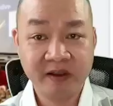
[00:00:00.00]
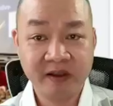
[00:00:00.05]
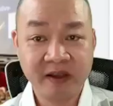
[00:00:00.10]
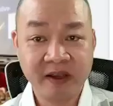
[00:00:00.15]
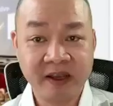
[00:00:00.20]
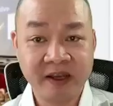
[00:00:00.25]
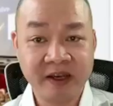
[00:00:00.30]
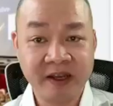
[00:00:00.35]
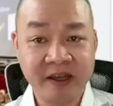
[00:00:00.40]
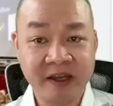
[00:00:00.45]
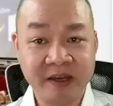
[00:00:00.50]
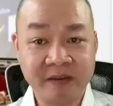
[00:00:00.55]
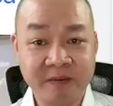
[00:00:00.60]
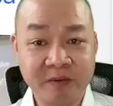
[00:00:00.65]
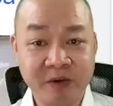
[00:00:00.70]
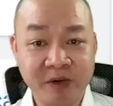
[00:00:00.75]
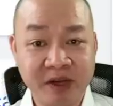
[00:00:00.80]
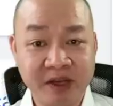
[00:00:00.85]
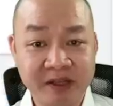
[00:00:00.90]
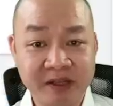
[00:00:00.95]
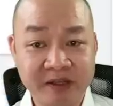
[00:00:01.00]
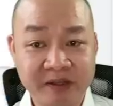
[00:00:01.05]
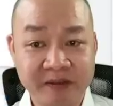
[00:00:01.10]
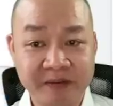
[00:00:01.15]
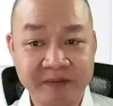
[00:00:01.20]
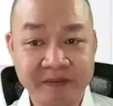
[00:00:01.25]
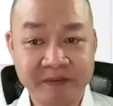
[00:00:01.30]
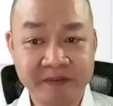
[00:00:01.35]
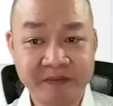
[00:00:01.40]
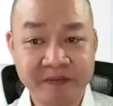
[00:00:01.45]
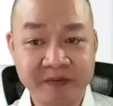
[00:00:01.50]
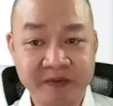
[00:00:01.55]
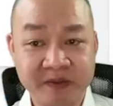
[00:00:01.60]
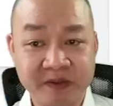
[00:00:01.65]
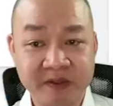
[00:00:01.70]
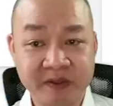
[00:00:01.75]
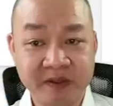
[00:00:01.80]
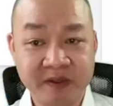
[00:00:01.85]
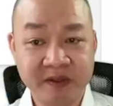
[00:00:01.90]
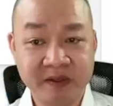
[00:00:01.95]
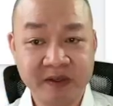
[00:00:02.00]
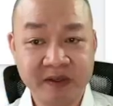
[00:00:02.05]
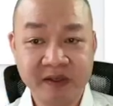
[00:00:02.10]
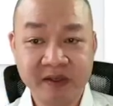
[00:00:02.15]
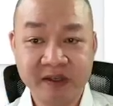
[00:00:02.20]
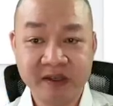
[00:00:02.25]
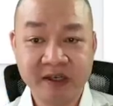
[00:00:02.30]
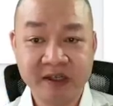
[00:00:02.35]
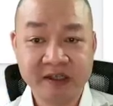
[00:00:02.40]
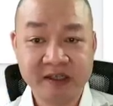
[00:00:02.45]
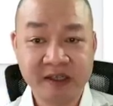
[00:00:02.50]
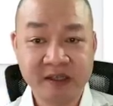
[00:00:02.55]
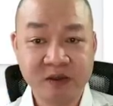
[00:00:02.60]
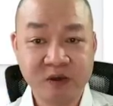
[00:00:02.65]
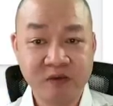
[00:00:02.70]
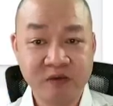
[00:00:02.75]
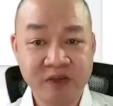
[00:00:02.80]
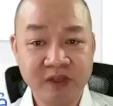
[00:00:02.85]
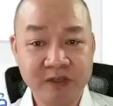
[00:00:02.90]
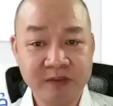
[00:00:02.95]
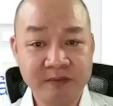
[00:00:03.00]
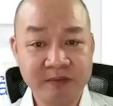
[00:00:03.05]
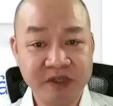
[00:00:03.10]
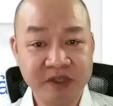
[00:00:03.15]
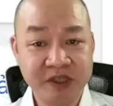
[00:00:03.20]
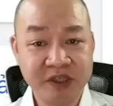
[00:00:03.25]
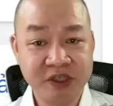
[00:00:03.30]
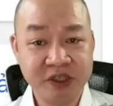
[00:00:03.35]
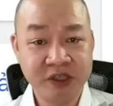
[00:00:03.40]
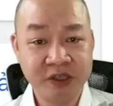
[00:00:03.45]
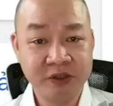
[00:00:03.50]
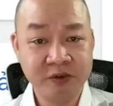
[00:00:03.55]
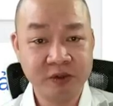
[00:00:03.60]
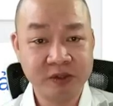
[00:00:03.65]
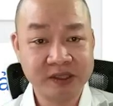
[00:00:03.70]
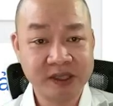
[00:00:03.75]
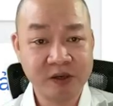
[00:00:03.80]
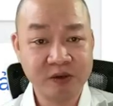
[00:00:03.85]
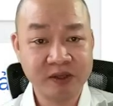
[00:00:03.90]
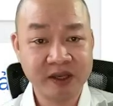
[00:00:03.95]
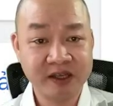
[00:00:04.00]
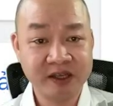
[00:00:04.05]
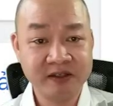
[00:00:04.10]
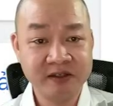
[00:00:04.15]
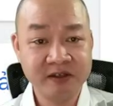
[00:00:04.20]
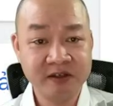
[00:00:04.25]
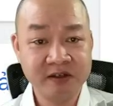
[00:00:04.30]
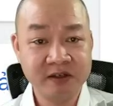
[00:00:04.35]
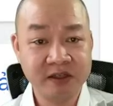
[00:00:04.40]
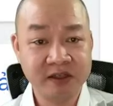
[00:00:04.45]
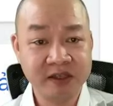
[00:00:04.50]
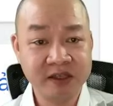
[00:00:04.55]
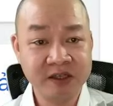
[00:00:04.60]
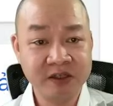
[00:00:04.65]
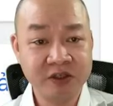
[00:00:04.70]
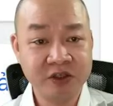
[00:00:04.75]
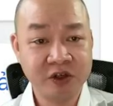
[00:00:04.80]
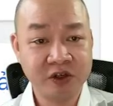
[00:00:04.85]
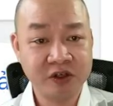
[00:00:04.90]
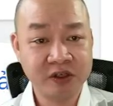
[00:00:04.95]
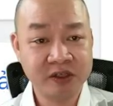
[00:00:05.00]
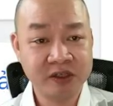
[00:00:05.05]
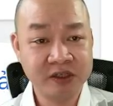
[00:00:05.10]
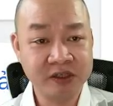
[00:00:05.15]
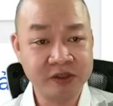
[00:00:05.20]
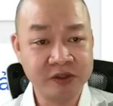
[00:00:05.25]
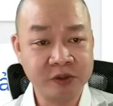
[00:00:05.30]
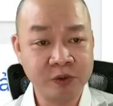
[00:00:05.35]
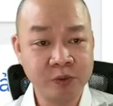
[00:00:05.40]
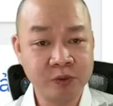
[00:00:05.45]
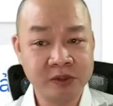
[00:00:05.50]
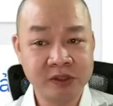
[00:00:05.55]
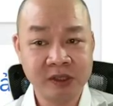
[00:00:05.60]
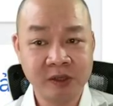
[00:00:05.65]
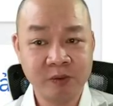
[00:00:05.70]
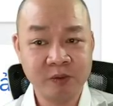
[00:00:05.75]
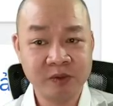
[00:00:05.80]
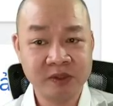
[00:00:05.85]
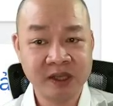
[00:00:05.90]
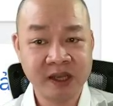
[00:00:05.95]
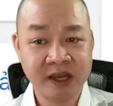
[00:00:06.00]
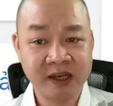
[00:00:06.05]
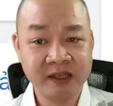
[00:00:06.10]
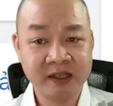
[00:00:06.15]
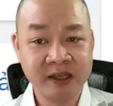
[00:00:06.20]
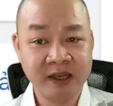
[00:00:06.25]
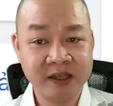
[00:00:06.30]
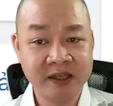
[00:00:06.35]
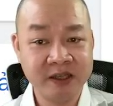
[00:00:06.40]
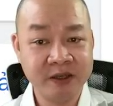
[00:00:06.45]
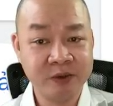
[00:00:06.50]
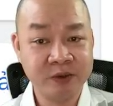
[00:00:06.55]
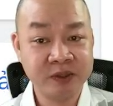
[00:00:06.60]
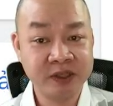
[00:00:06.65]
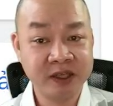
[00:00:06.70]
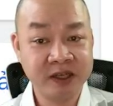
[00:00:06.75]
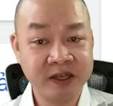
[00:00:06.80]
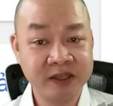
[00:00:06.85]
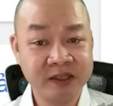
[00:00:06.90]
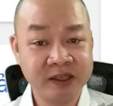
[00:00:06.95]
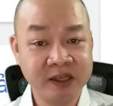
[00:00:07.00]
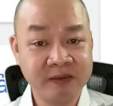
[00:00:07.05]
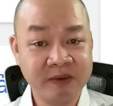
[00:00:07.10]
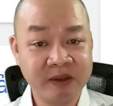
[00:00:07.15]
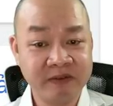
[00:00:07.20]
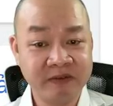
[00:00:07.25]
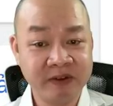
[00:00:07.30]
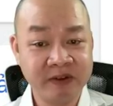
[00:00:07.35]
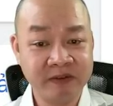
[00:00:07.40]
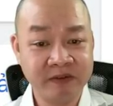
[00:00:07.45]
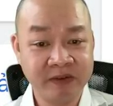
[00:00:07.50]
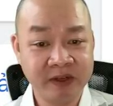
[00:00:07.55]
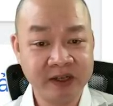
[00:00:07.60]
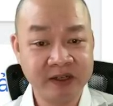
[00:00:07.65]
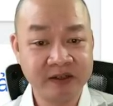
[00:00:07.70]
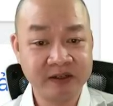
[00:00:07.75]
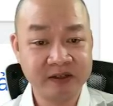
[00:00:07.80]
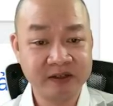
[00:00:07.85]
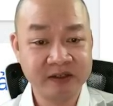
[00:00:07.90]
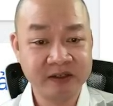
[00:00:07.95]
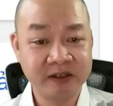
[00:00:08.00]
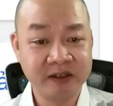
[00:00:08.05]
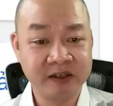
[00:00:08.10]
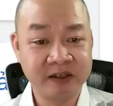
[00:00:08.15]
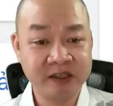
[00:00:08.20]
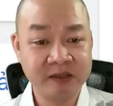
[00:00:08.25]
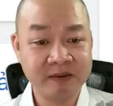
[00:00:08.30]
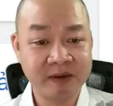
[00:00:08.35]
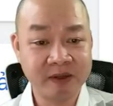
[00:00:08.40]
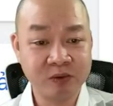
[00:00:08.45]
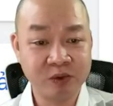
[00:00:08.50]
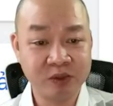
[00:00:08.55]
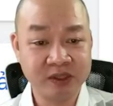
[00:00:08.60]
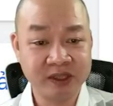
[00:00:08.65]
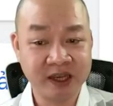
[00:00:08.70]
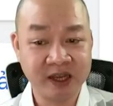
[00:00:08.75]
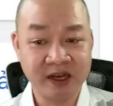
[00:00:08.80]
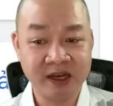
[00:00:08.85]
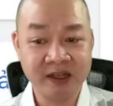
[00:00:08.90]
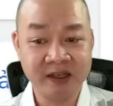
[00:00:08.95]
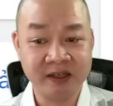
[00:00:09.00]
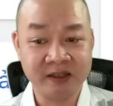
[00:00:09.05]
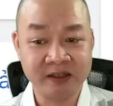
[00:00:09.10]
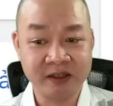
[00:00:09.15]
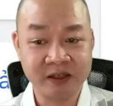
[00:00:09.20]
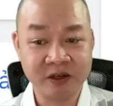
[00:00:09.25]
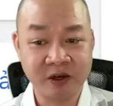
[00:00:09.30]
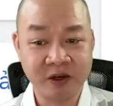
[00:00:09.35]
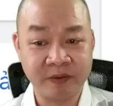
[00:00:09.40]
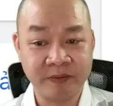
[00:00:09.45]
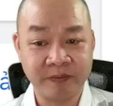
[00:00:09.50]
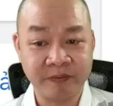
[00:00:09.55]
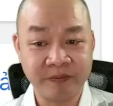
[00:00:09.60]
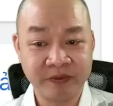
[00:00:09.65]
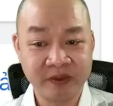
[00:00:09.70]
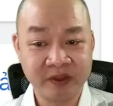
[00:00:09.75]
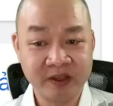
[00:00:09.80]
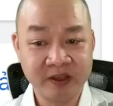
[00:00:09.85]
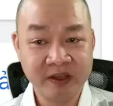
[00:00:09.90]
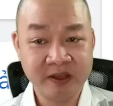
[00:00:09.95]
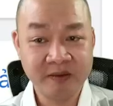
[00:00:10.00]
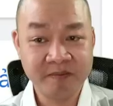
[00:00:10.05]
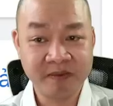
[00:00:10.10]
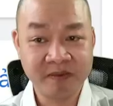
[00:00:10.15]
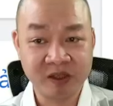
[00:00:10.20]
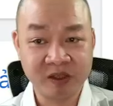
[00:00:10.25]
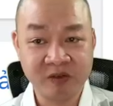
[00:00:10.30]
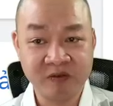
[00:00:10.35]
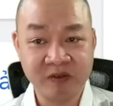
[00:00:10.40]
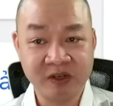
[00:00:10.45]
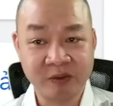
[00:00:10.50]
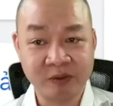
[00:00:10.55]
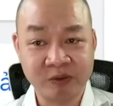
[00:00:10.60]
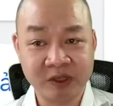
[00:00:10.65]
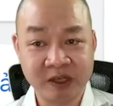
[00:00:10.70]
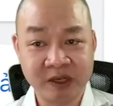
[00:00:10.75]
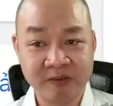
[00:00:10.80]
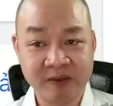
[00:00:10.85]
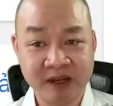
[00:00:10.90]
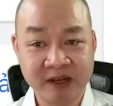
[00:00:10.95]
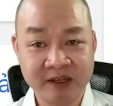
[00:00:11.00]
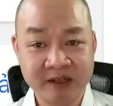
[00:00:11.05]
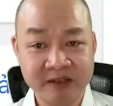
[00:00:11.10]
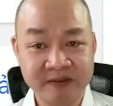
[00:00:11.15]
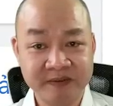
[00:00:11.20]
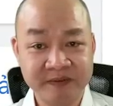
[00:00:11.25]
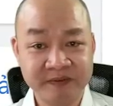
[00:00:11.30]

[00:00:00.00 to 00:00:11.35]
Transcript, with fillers: ngày này năm ngoái, kit test Covid mười chín của Sao Thái Dương được tin chọn sử dụng rộng rãi tại nhiều xê đê xê, bệnh viện vân vân. À, trích báo Tuổi Trẻ, link ở dưới com mà tôi vừa đọc được các bác đấy.